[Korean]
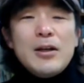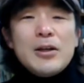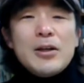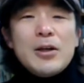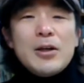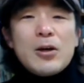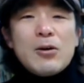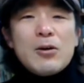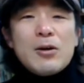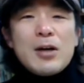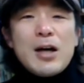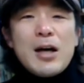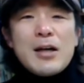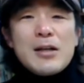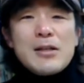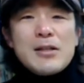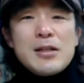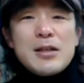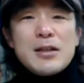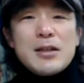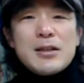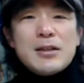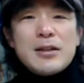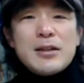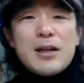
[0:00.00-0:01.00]
여러
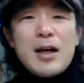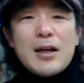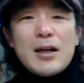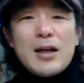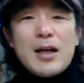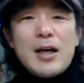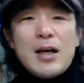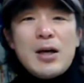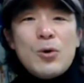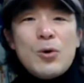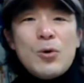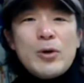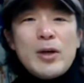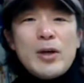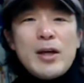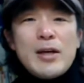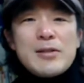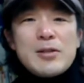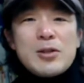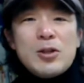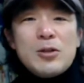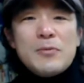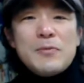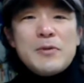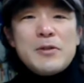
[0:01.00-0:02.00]
가지 그 카카오의
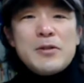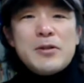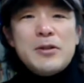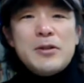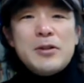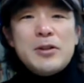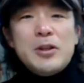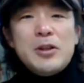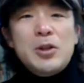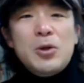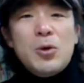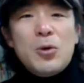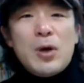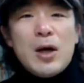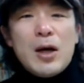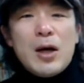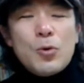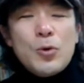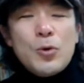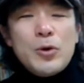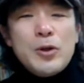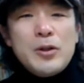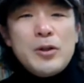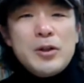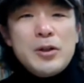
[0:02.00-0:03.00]
서비스를
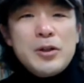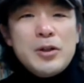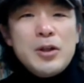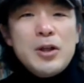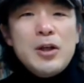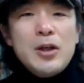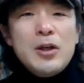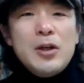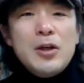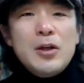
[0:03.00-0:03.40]
이용하고 있는